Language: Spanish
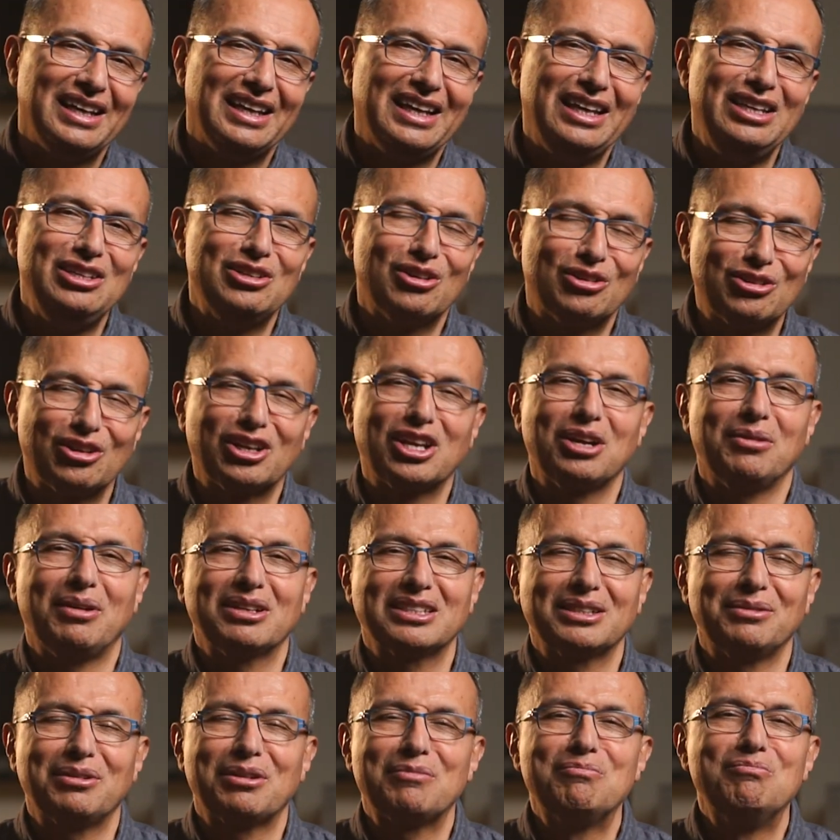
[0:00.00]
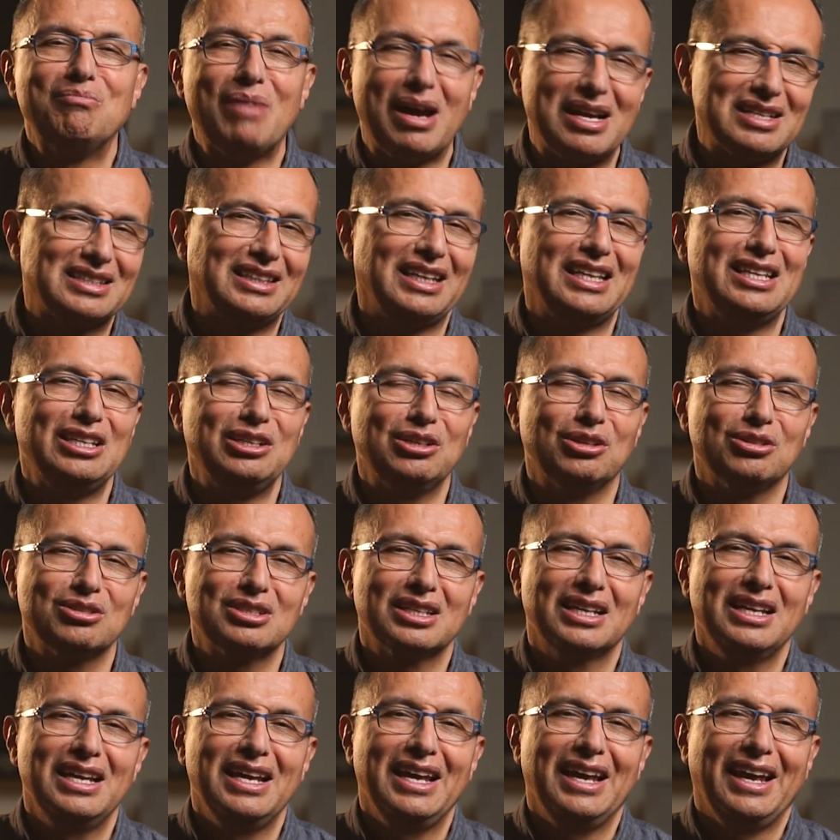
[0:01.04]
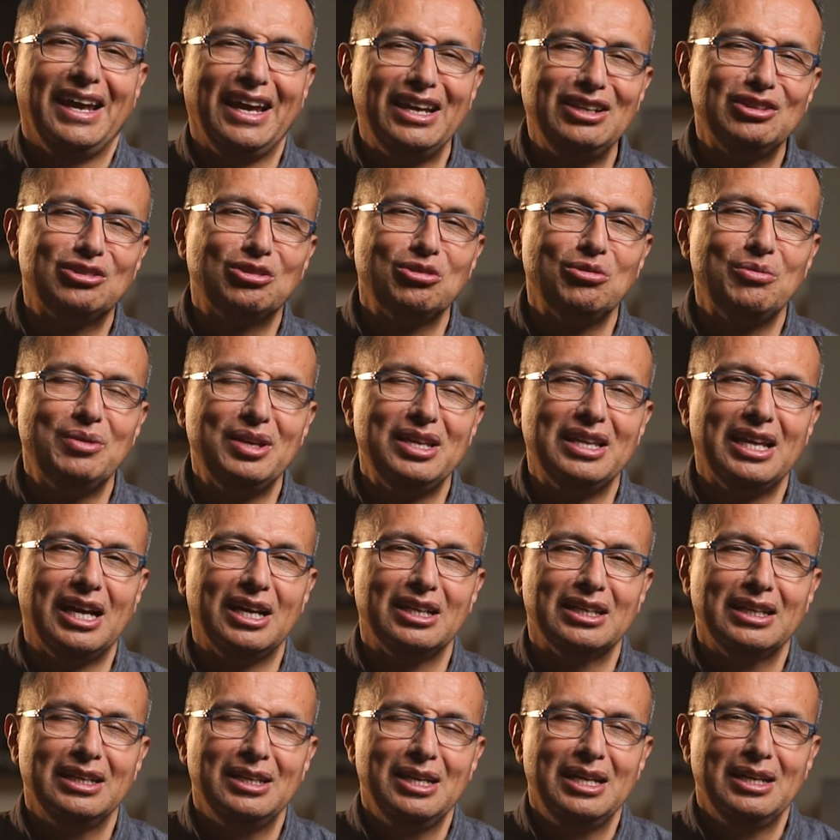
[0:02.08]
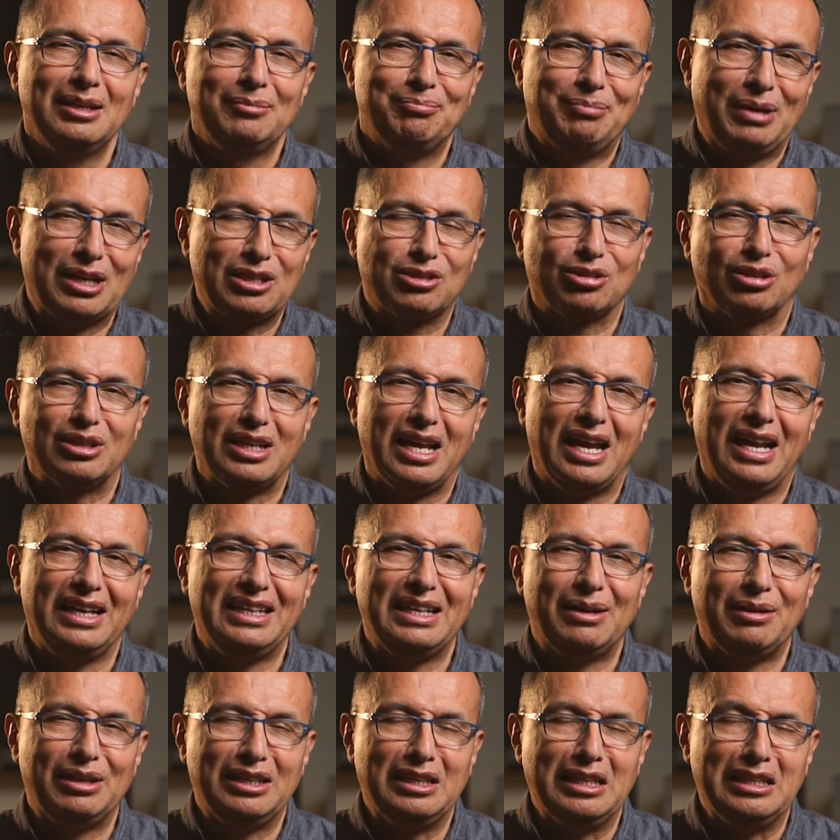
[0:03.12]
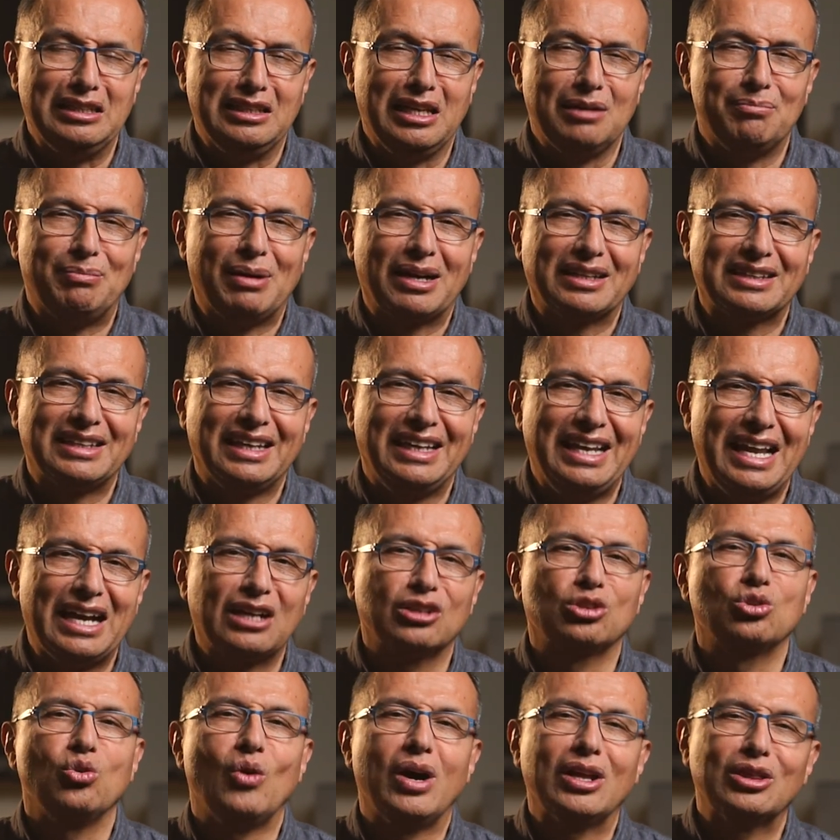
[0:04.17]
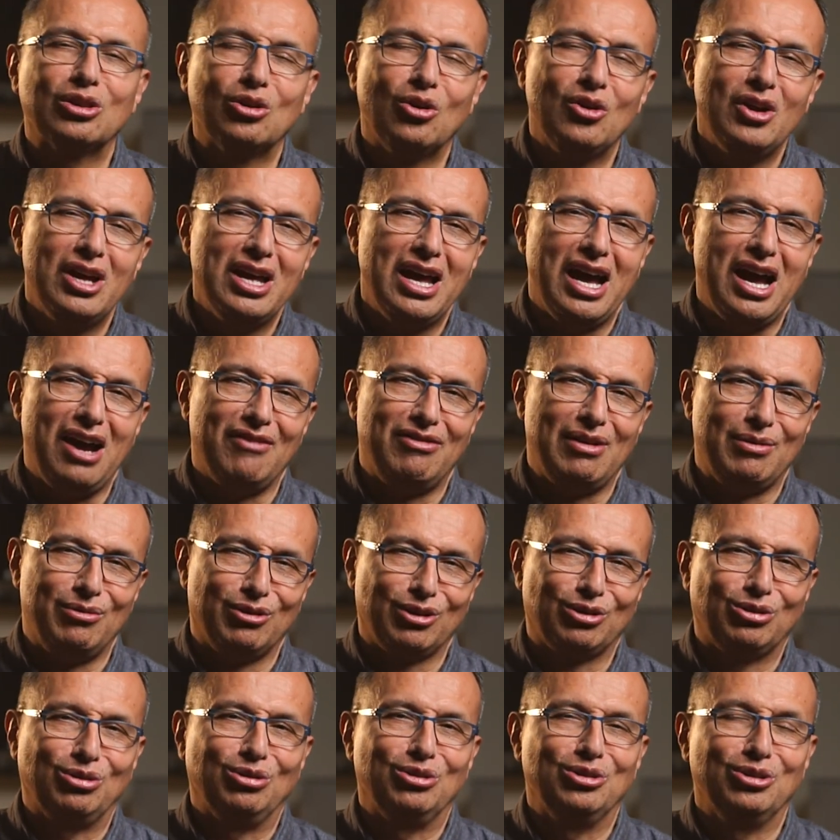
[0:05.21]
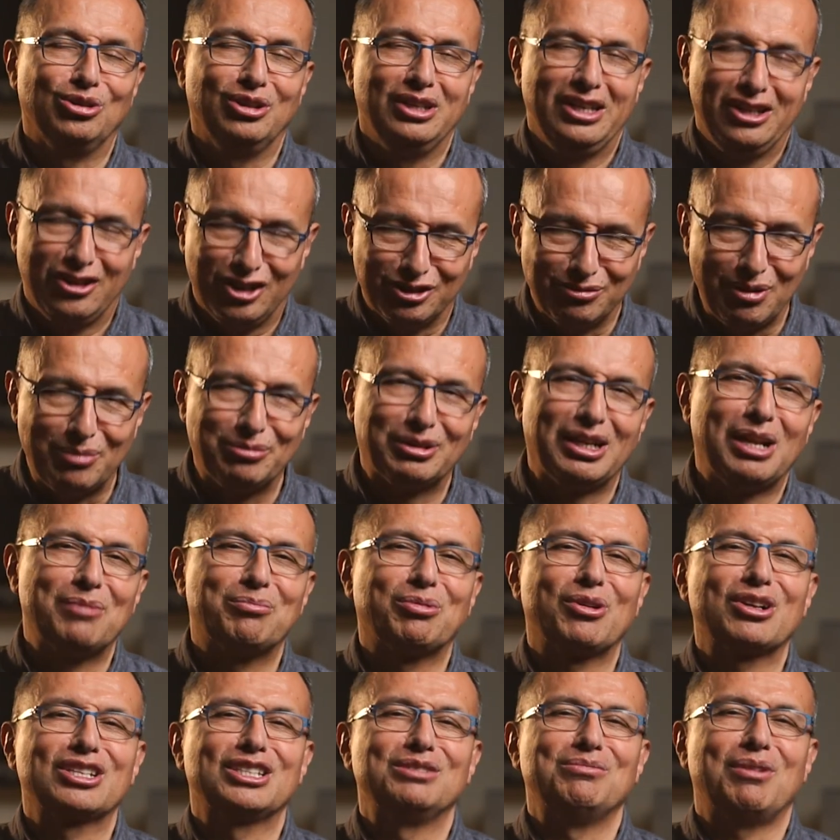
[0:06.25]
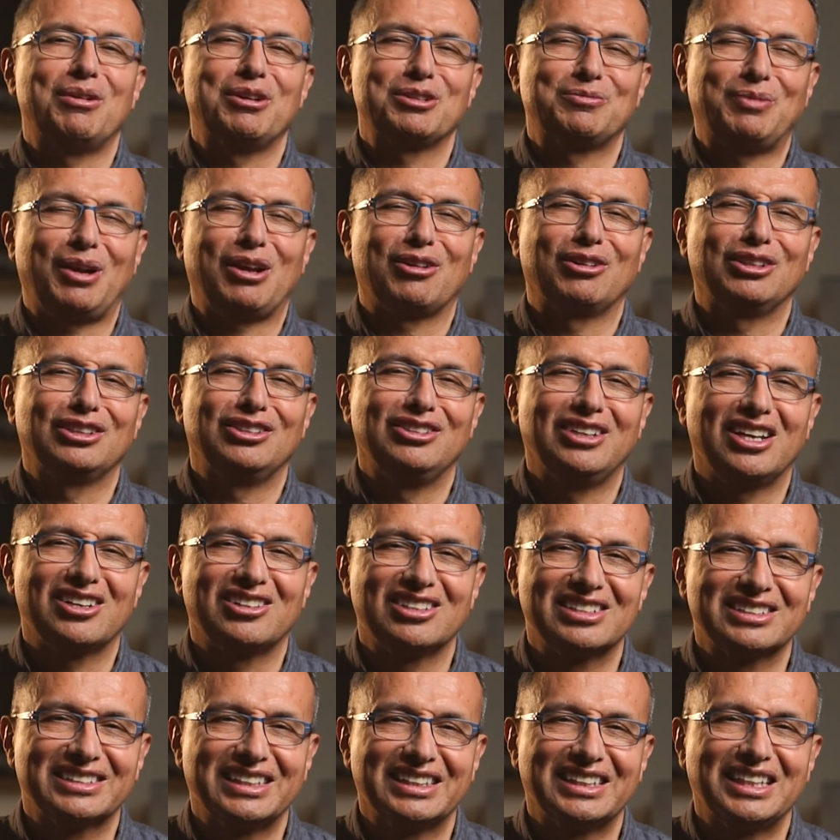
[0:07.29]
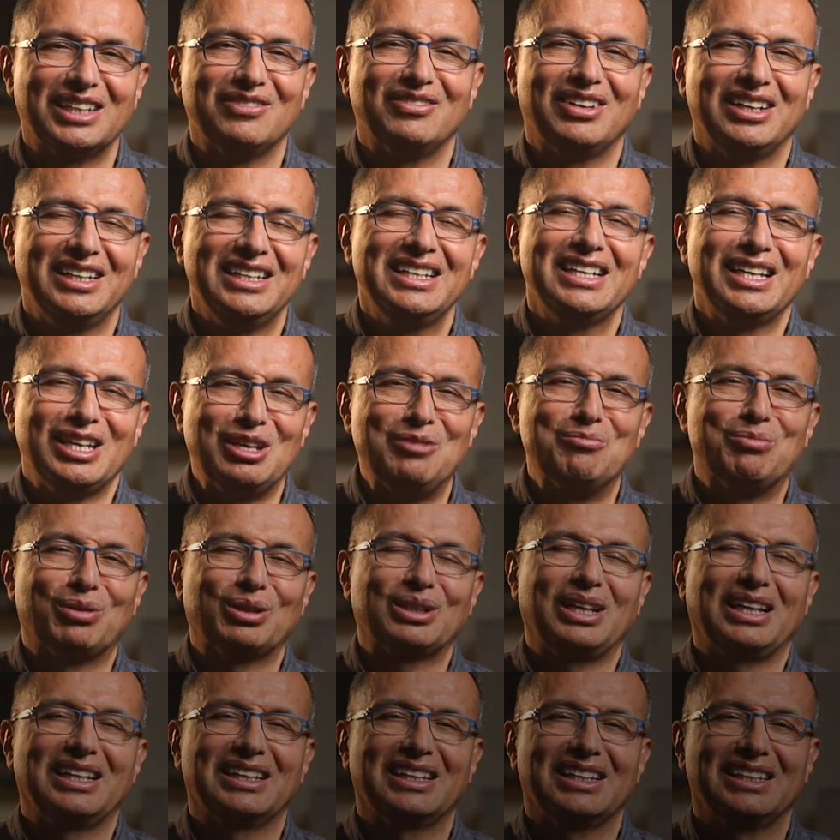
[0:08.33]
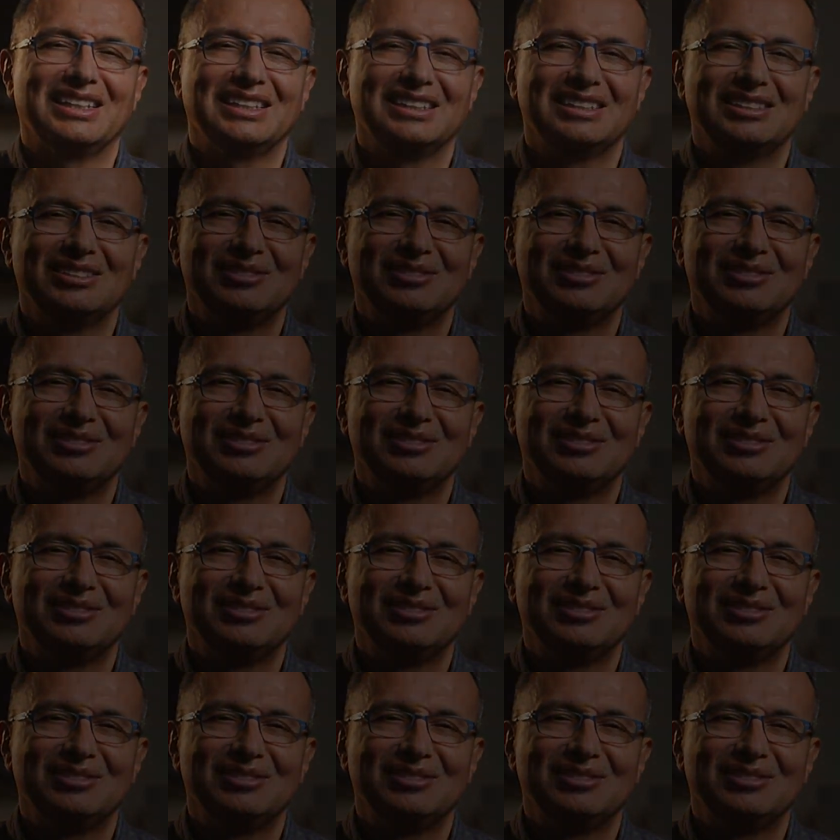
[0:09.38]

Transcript: Y yo creo que vas a ver más de Dios en tu vida personal y, aparte Él actuando a favor tuyo. Nos vemos la próxima vez para continuar con este tema importante.